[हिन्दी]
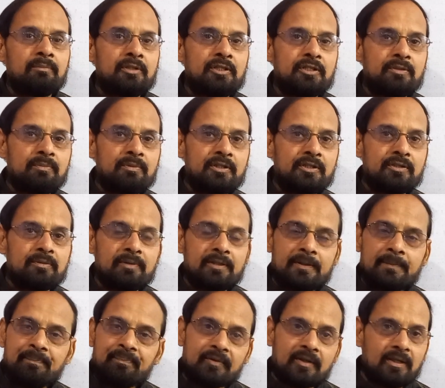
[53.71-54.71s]
बीच बीच
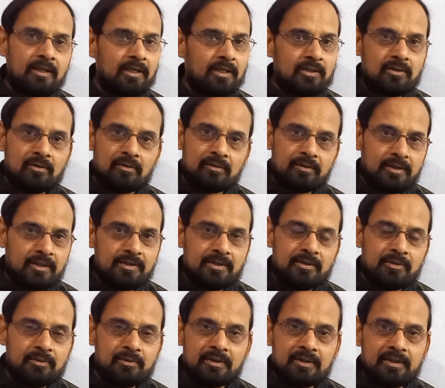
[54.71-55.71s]
में इलेक्ट्रॉन
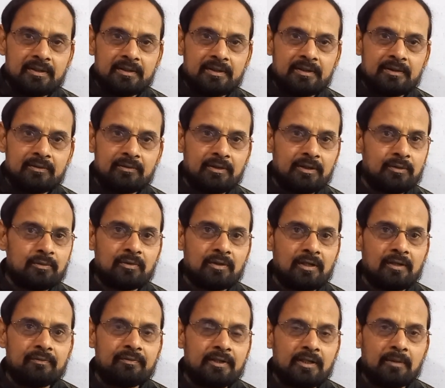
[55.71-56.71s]
धसे होते हैं तो ये तो
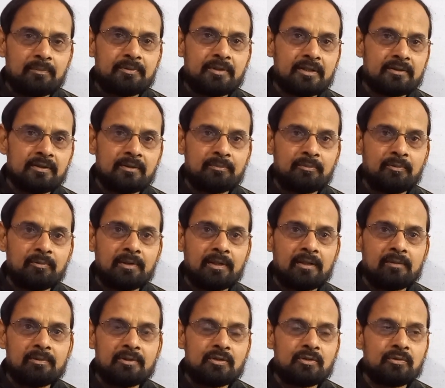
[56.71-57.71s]
काफ़ी ऑब्जेक्शन प्रूव
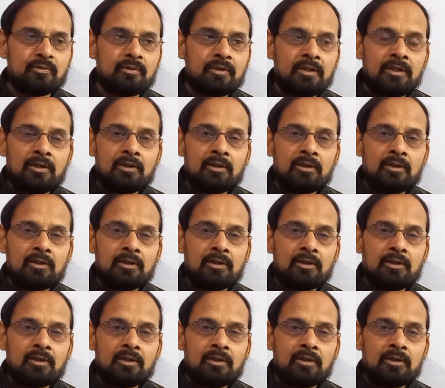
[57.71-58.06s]
रहा बच्चों